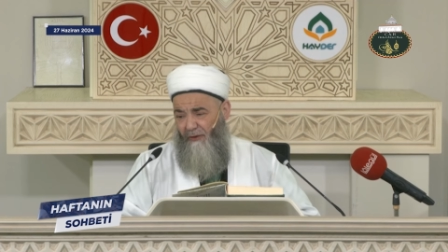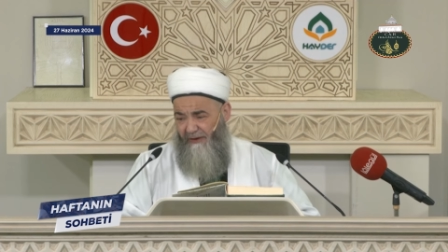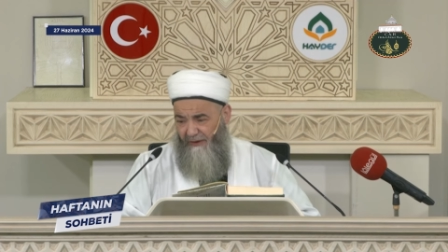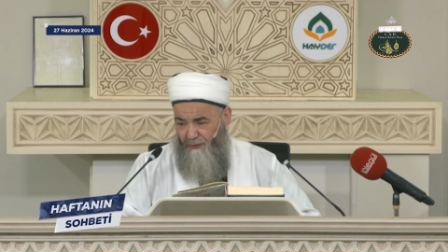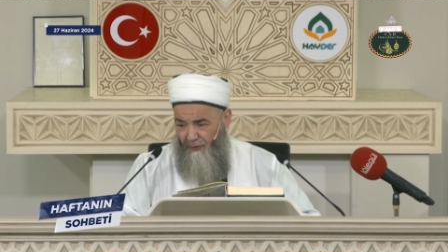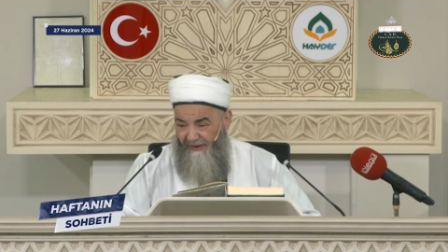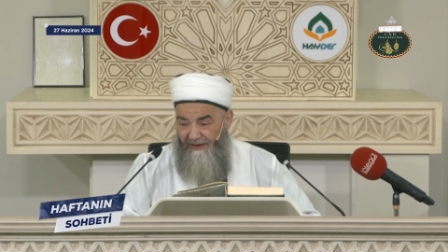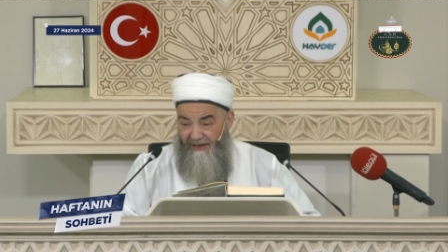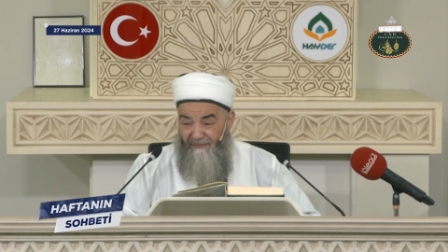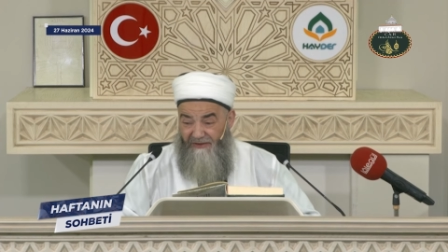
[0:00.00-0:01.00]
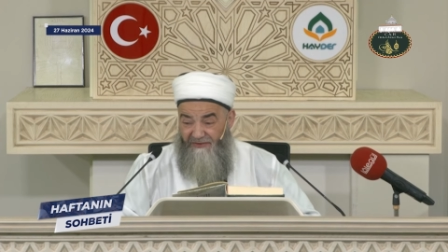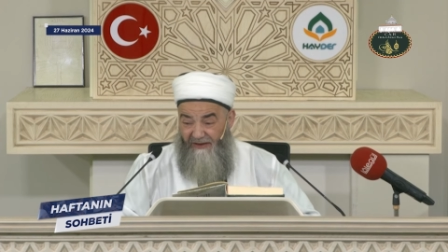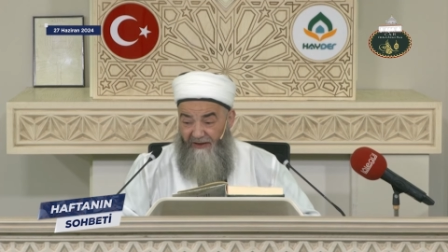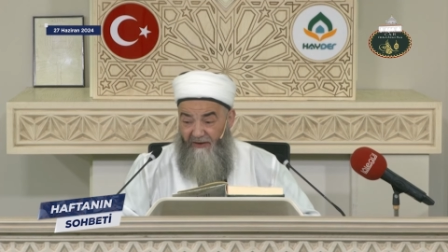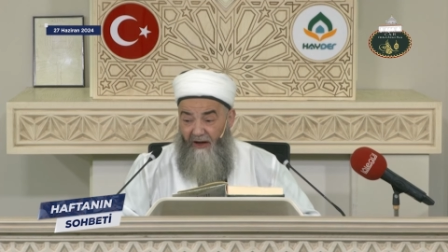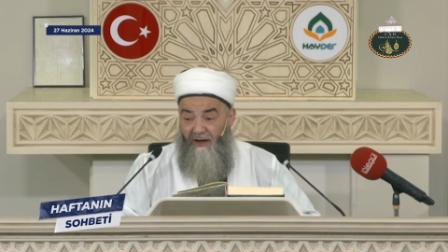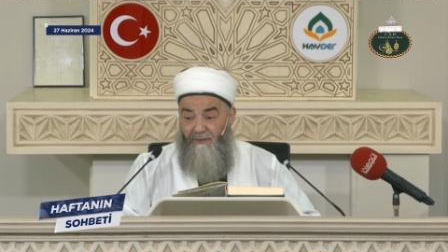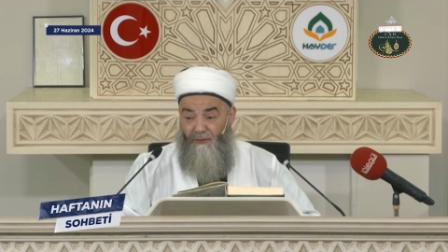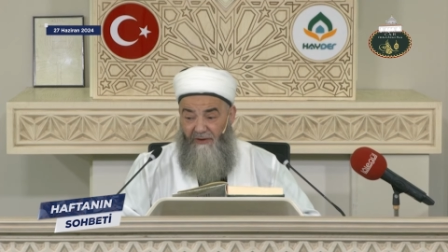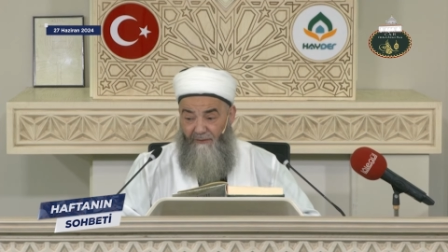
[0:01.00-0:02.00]
öyle geçiyor. İnneme
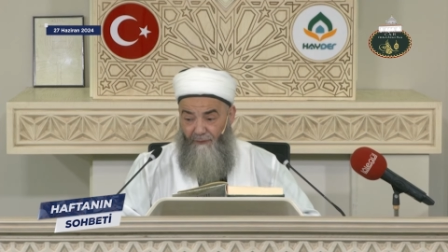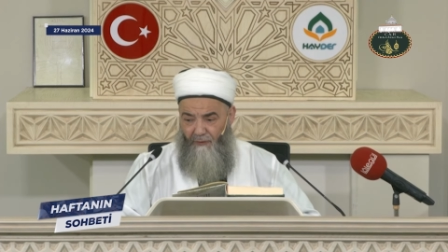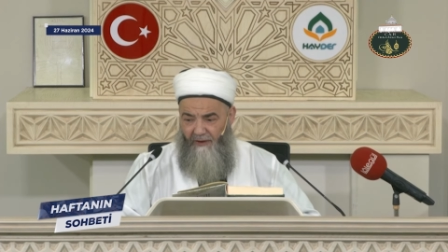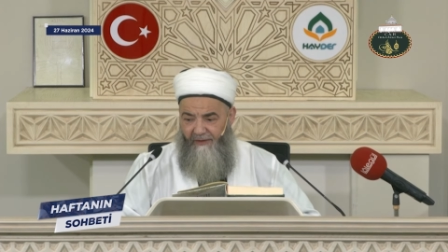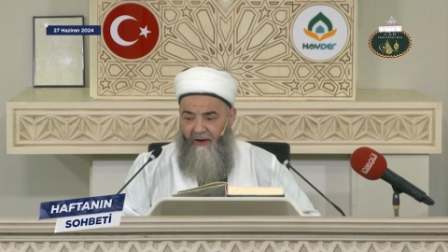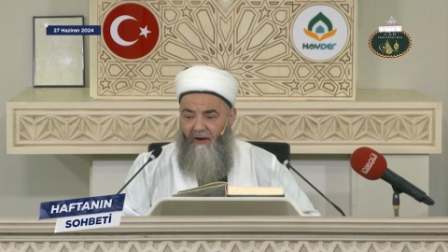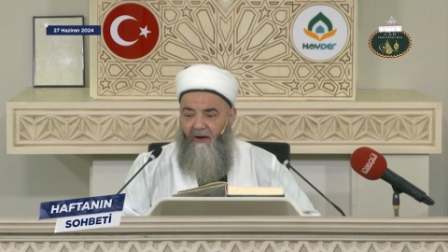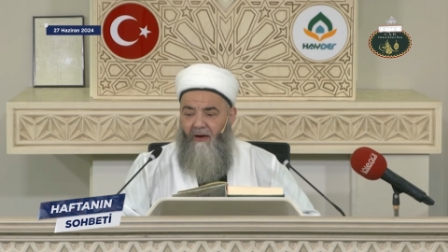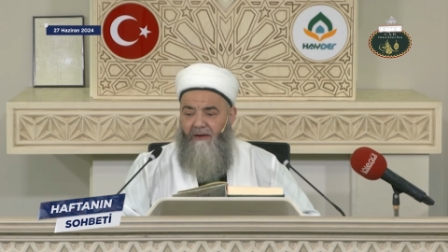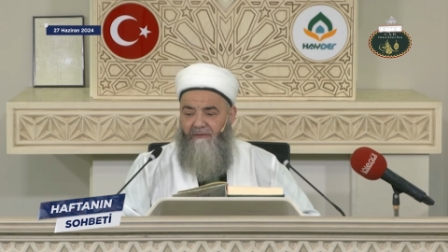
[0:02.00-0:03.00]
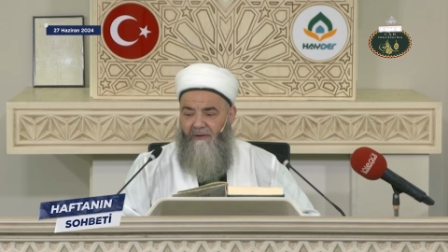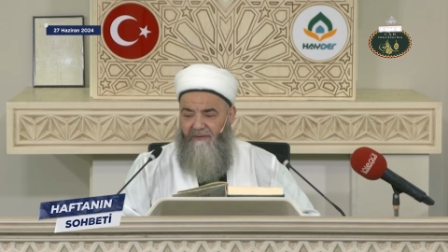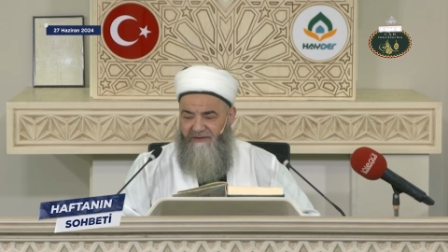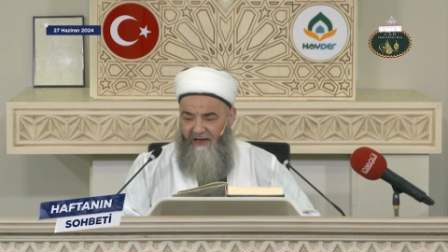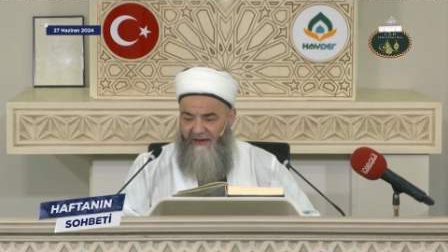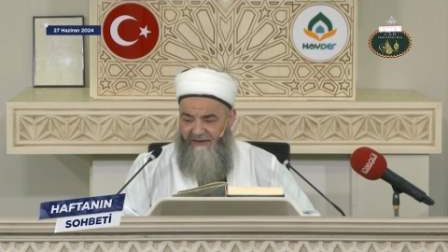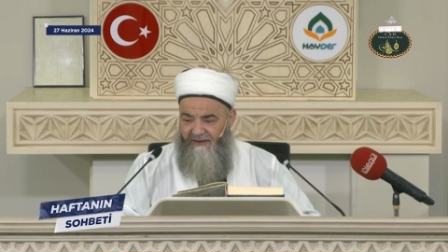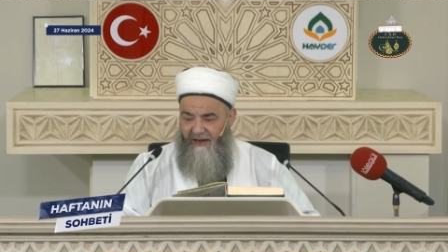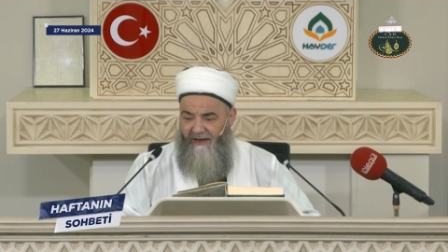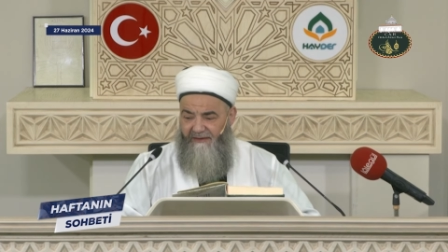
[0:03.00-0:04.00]
sadakatu lil fukara vel
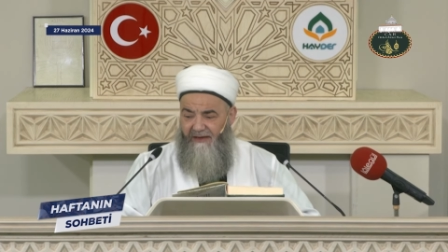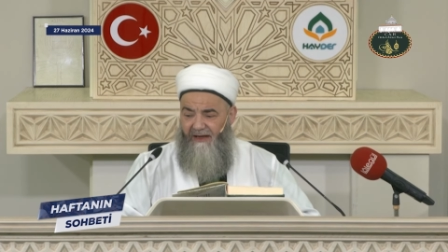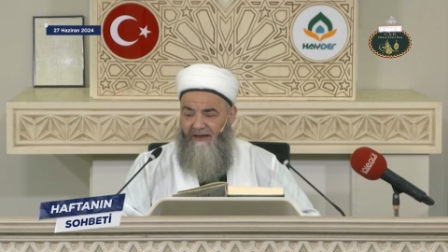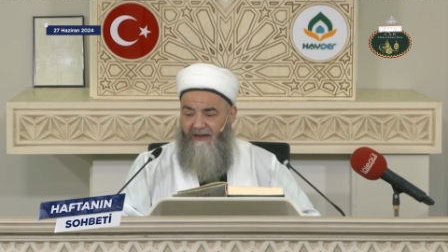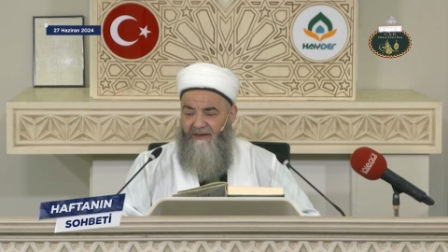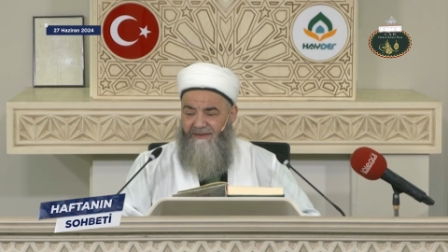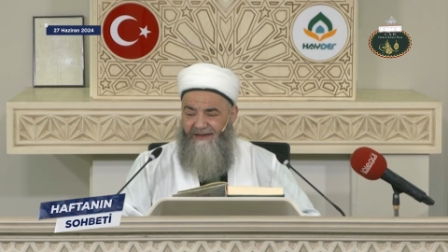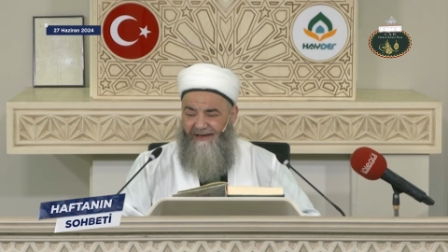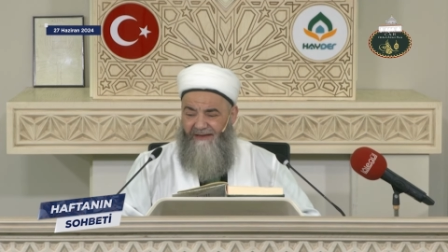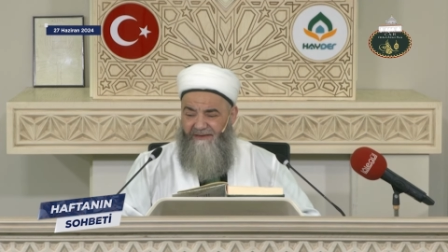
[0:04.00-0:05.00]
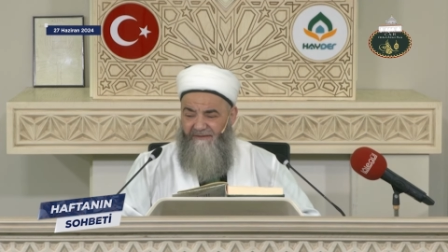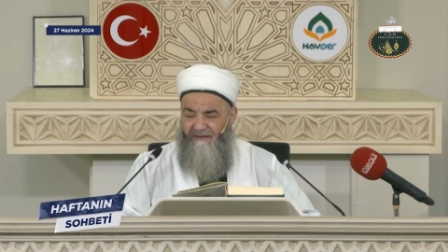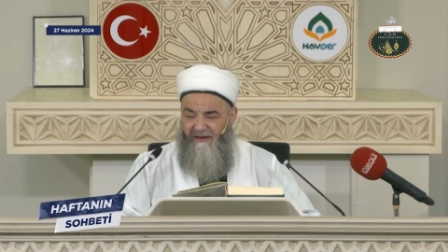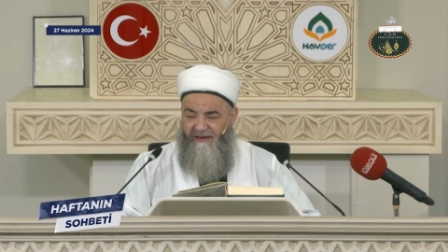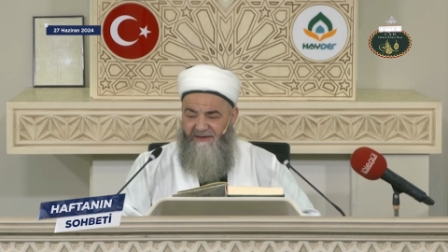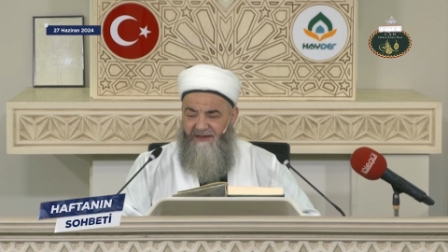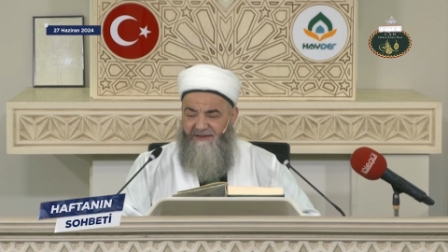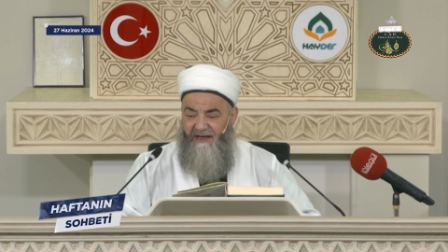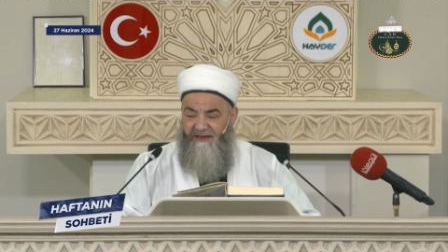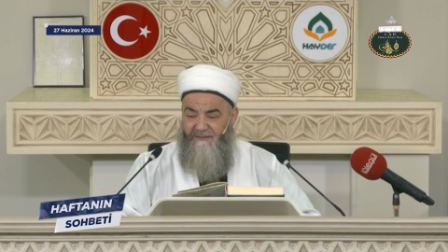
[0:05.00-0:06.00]
mesakin atne zekatın verileceği
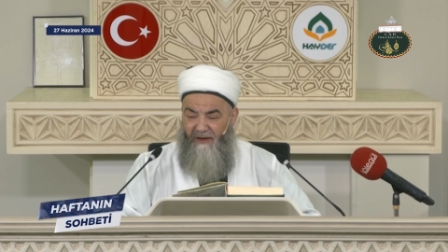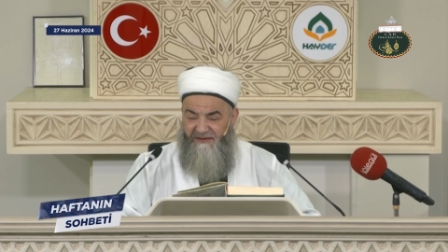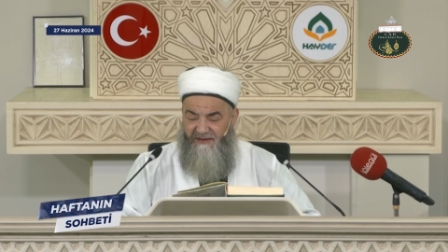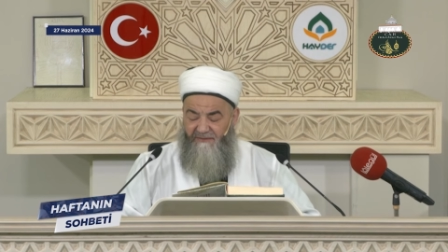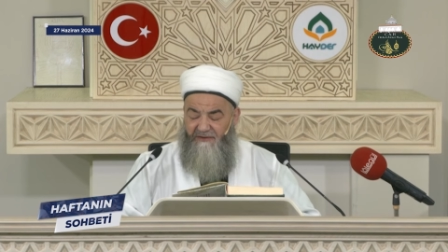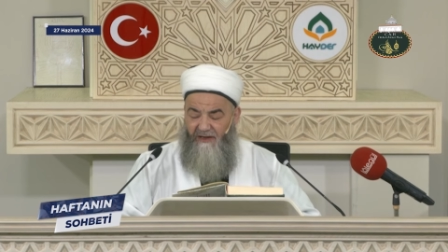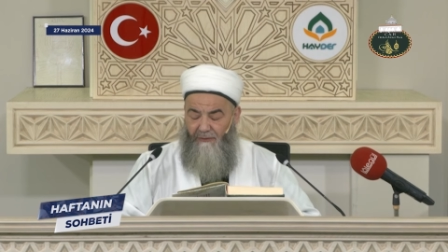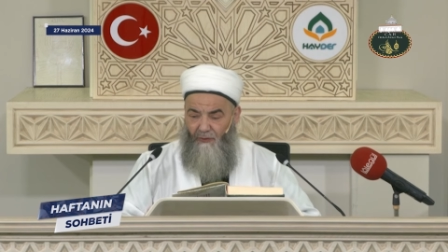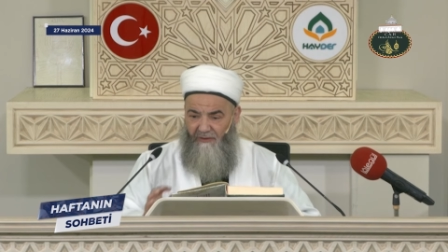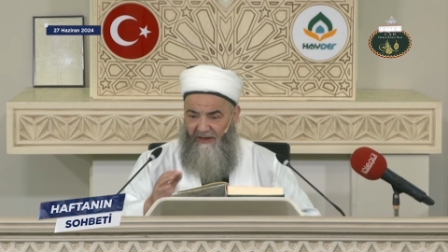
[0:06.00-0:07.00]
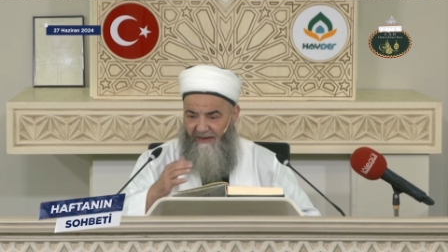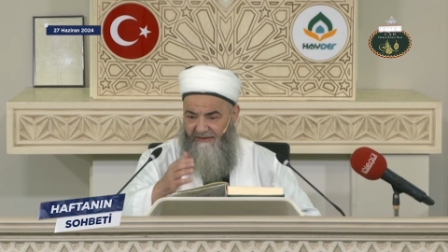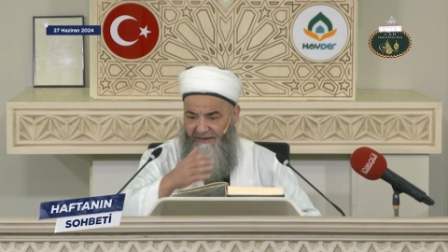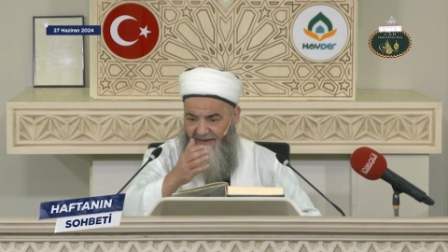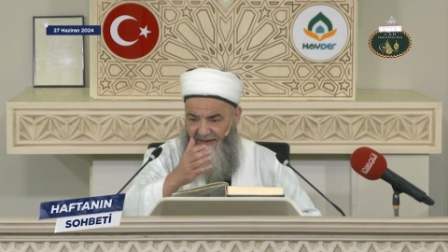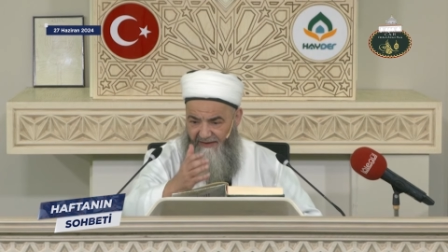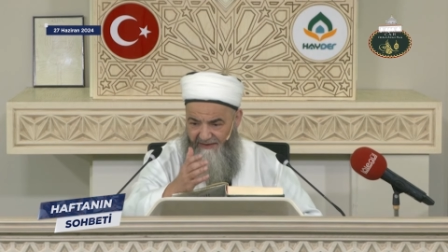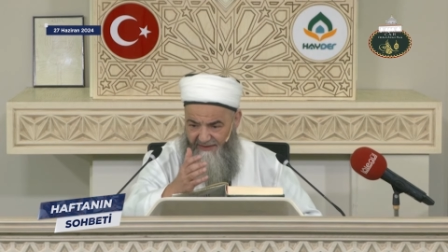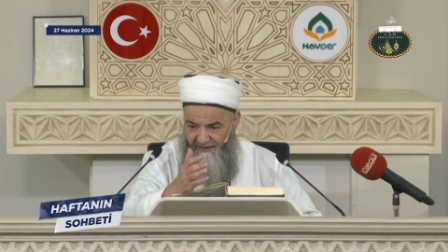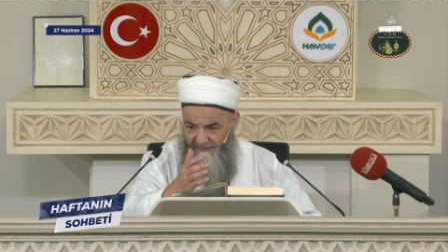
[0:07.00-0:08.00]
sekiz masrifi sayıyor. Yani
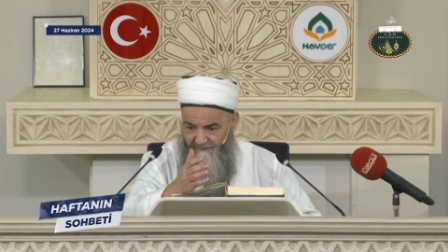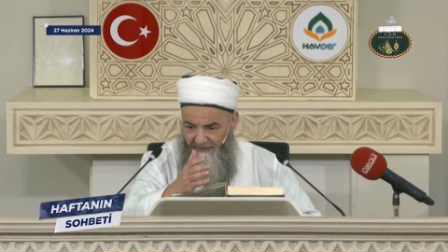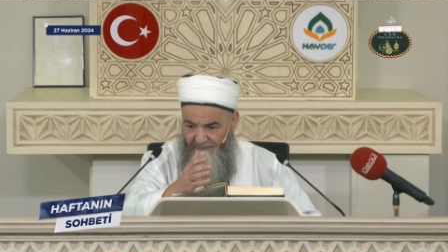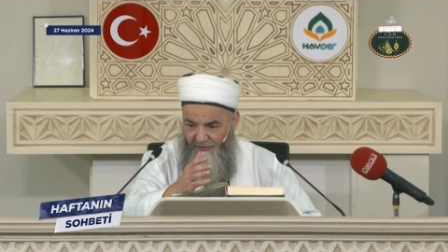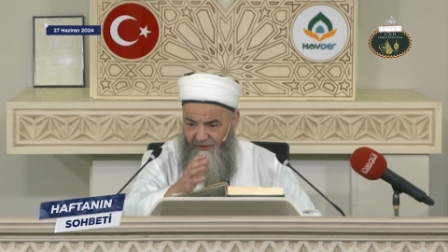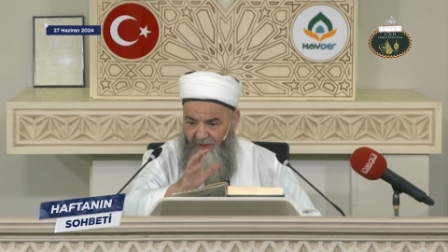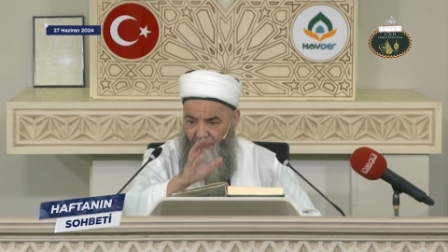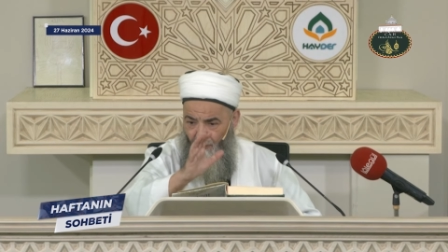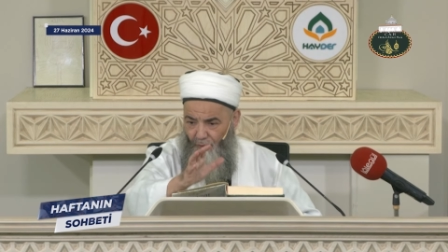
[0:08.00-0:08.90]
nerelere zekat verilebilir?